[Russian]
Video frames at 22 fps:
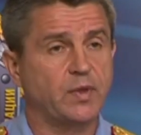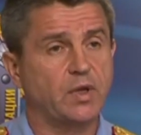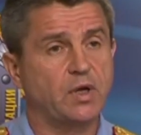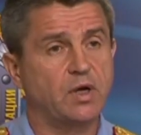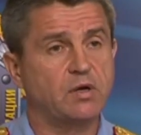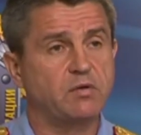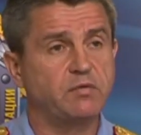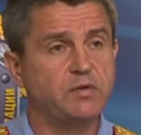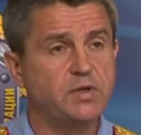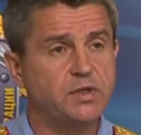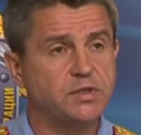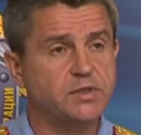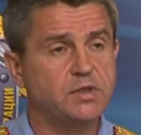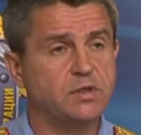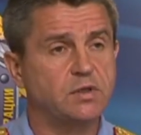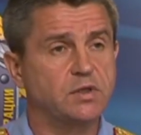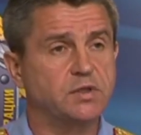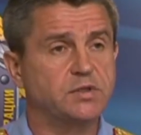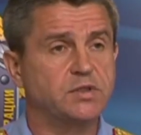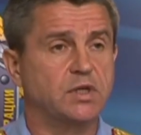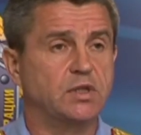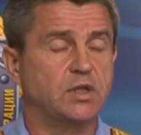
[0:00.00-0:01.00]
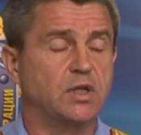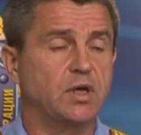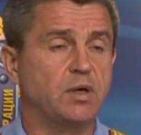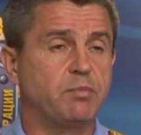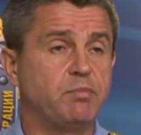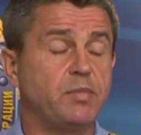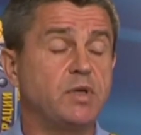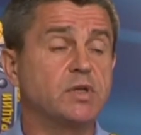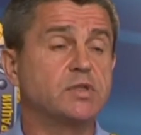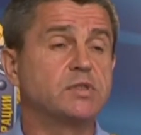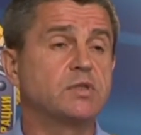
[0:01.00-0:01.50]
как выяснилось, она
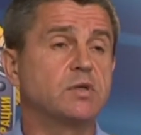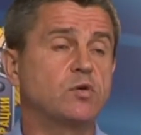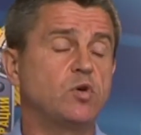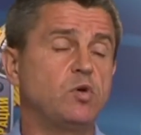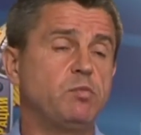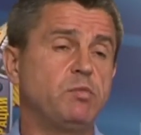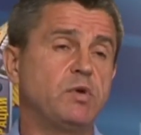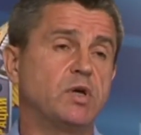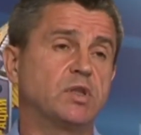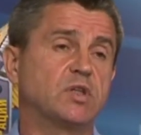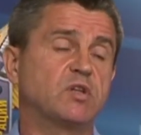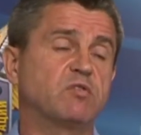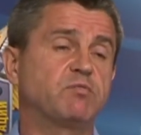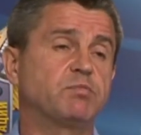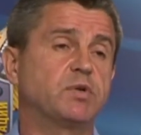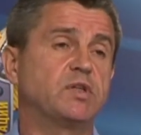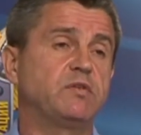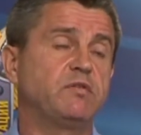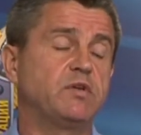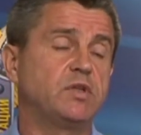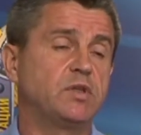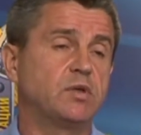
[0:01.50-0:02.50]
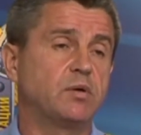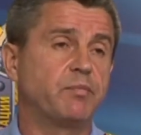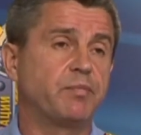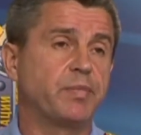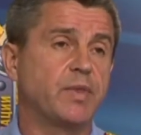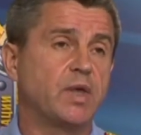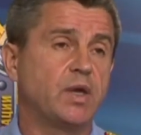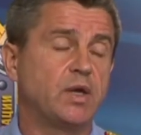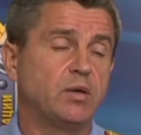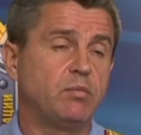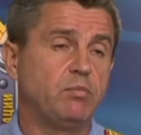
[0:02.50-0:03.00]
без документов под
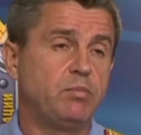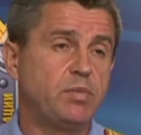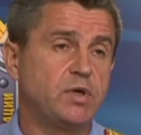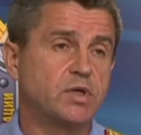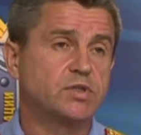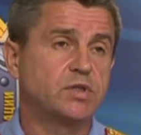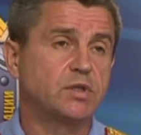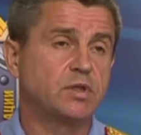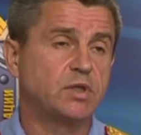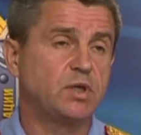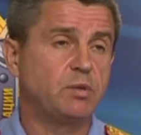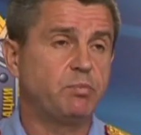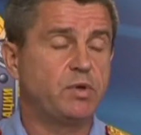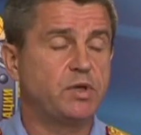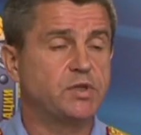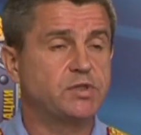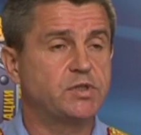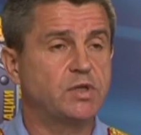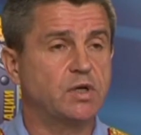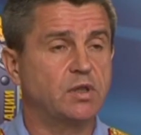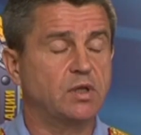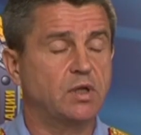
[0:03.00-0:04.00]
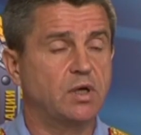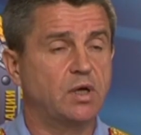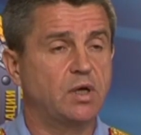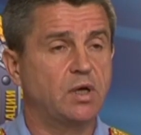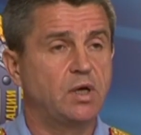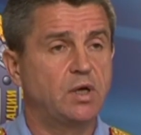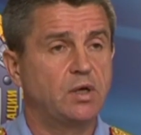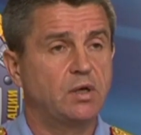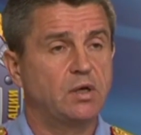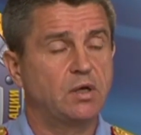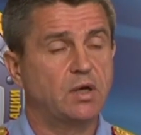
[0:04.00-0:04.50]
видом беженки
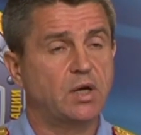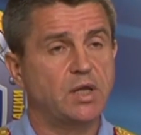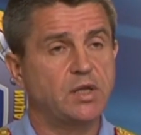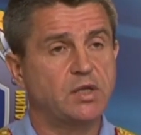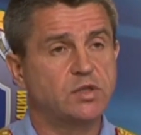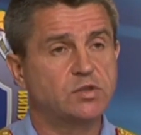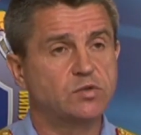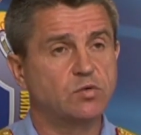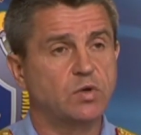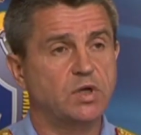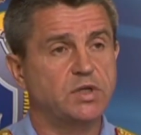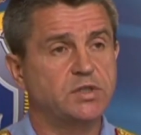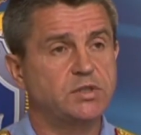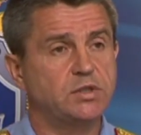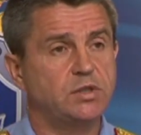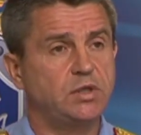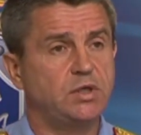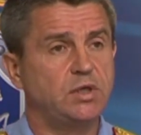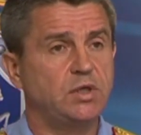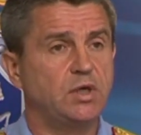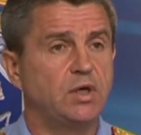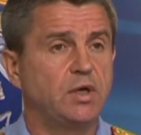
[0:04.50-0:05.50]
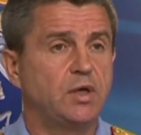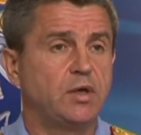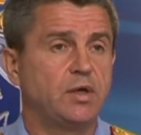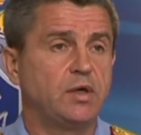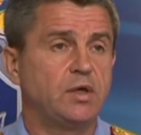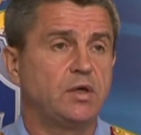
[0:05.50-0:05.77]
пересекла границу России.